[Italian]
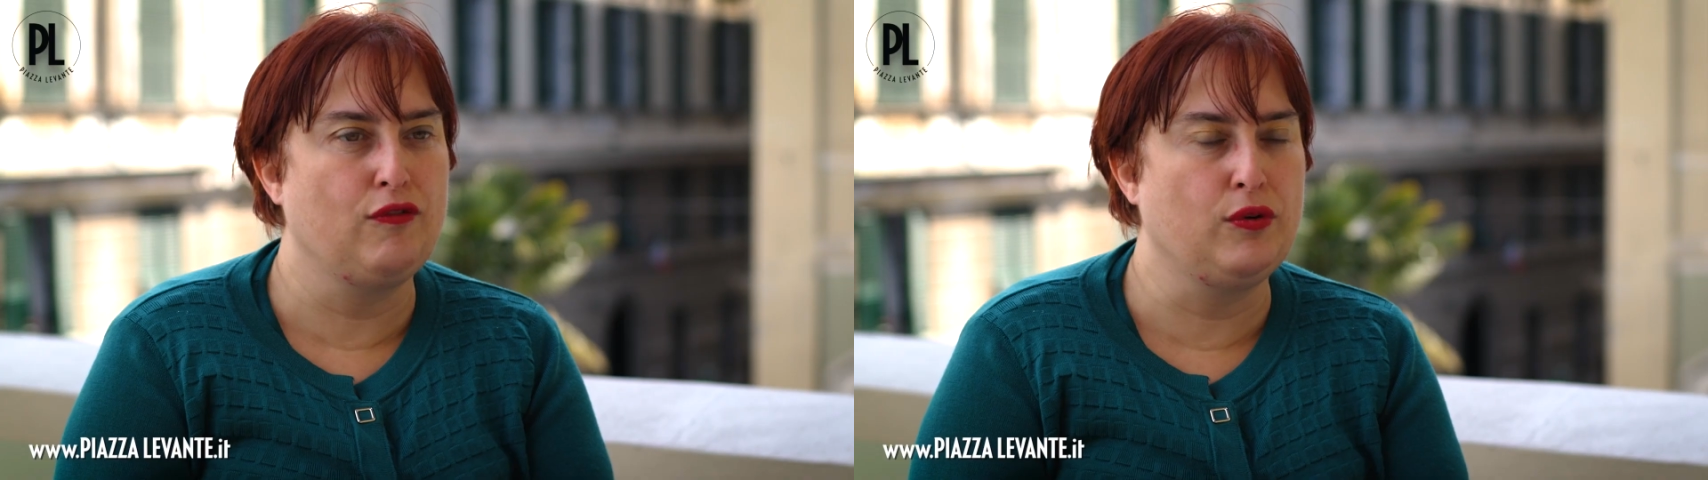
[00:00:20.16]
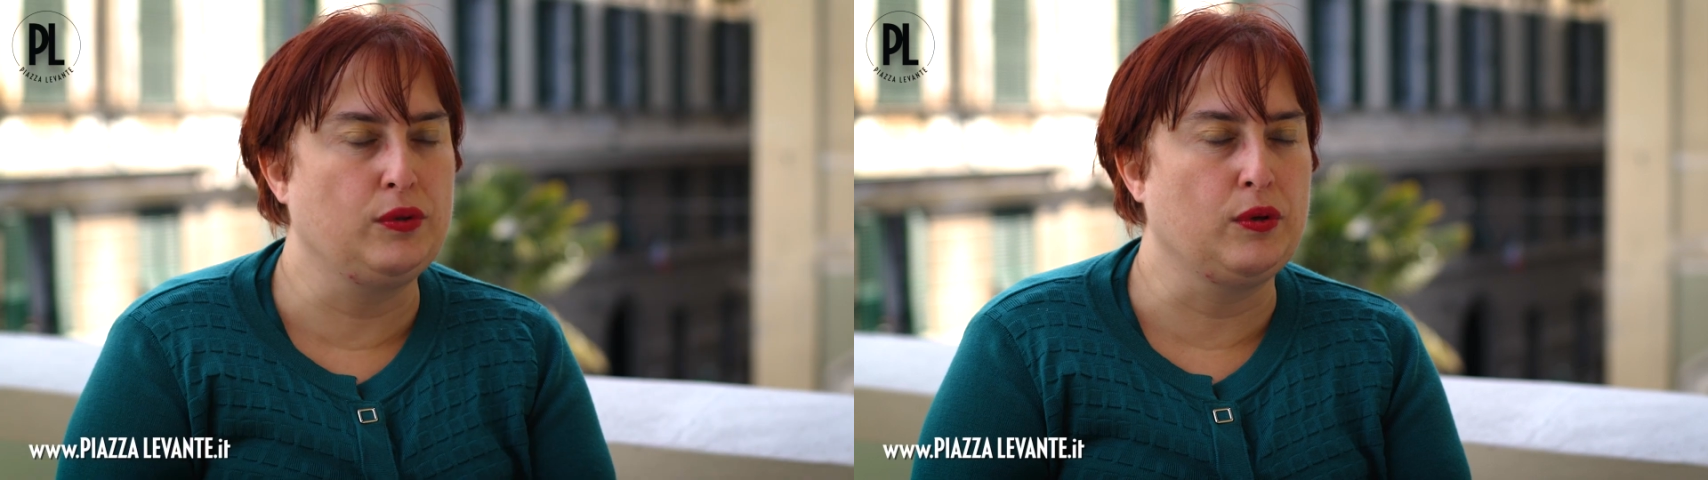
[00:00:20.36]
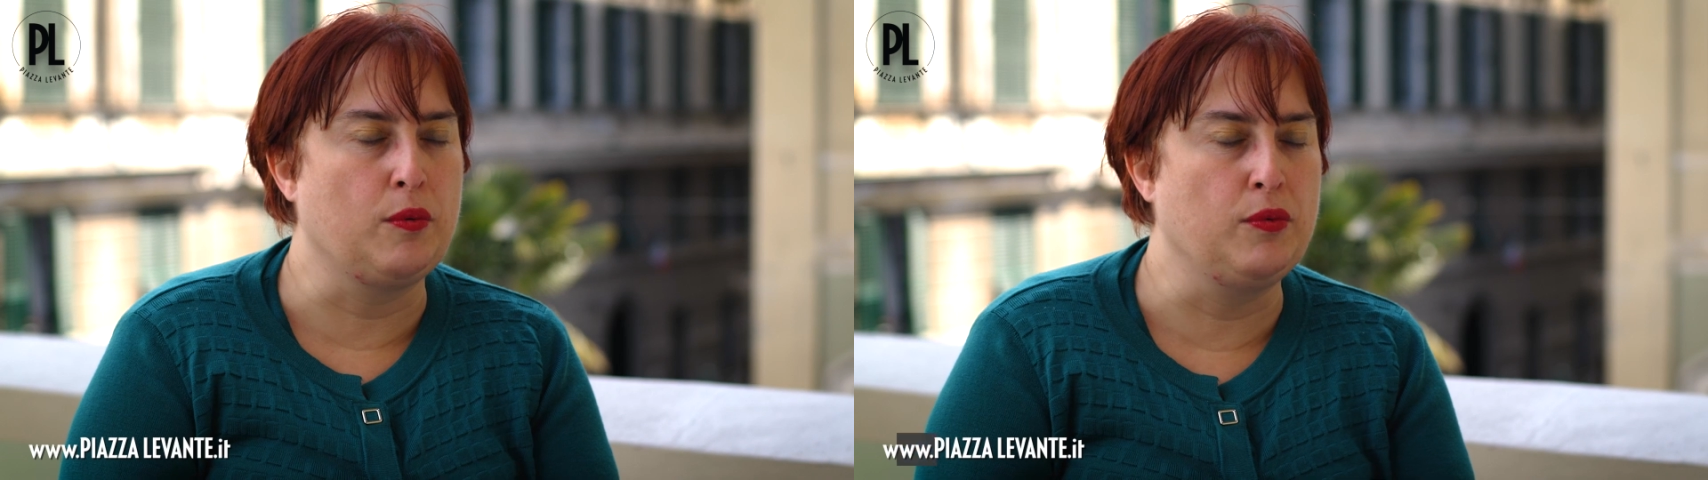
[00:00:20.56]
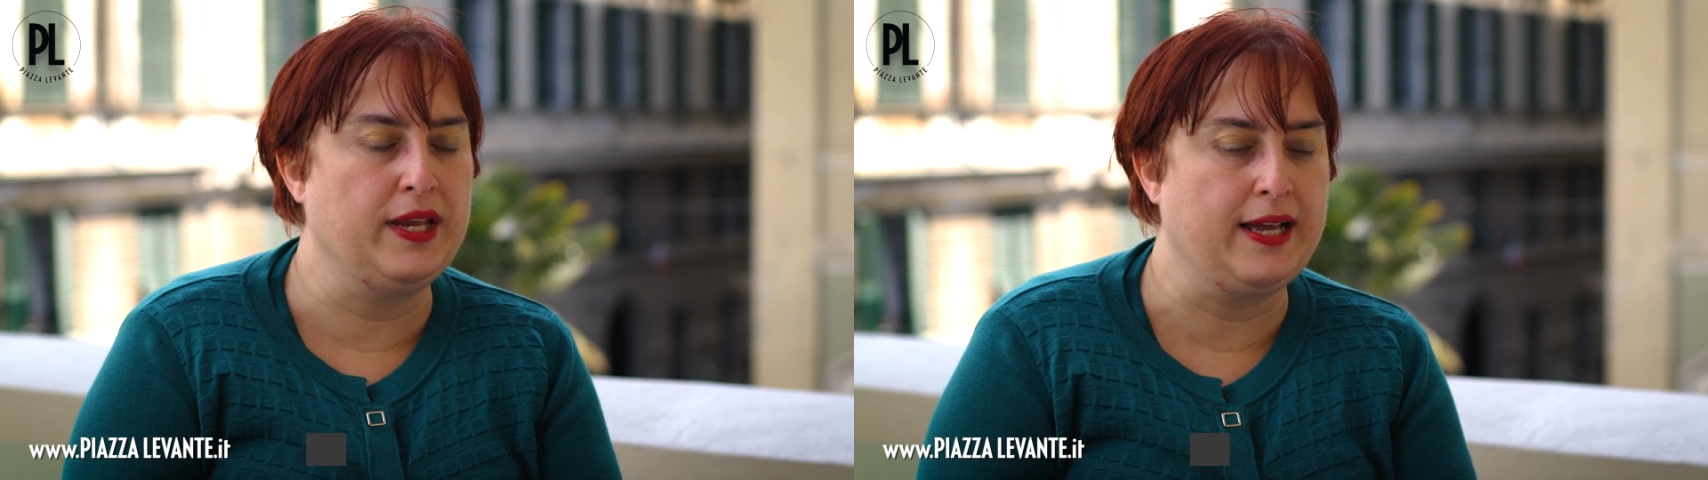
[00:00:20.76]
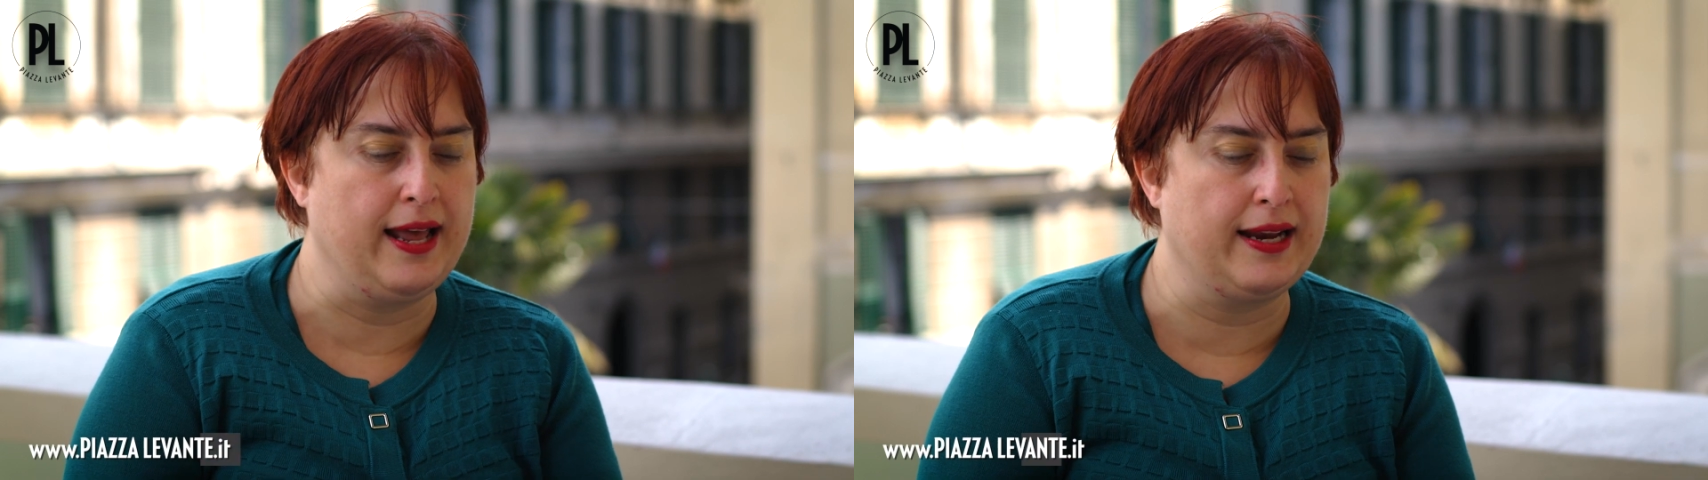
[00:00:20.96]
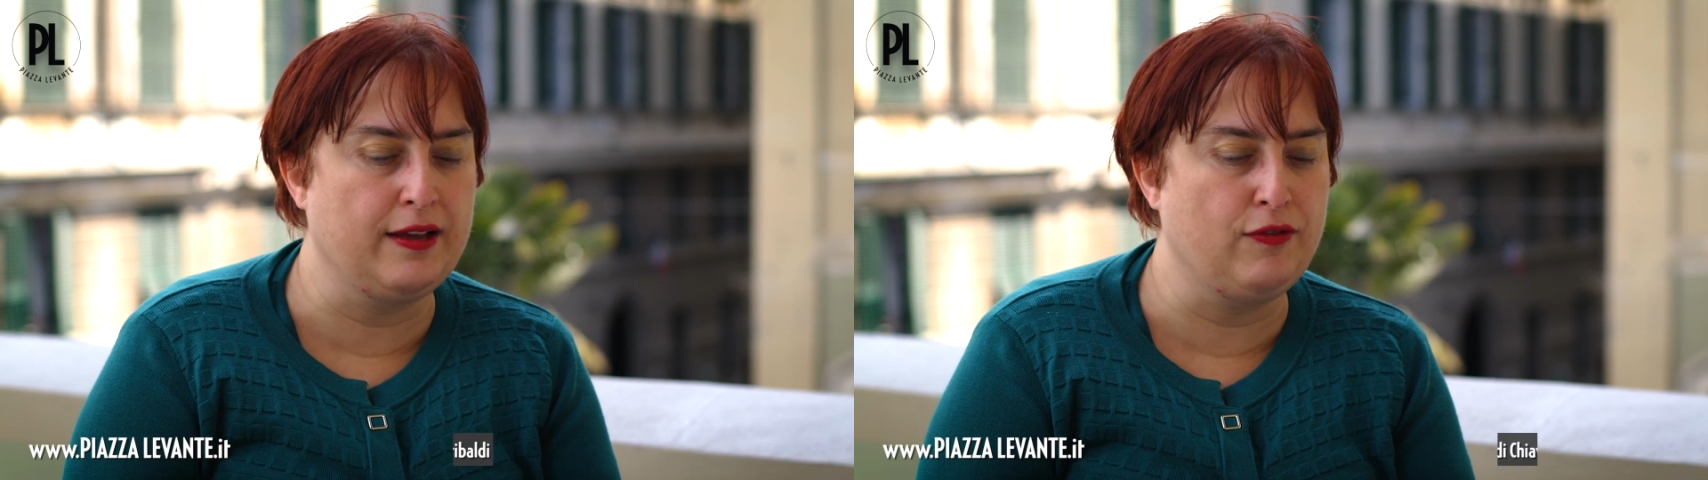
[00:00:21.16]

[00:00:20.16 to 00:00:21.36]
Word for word: voluto comunicare che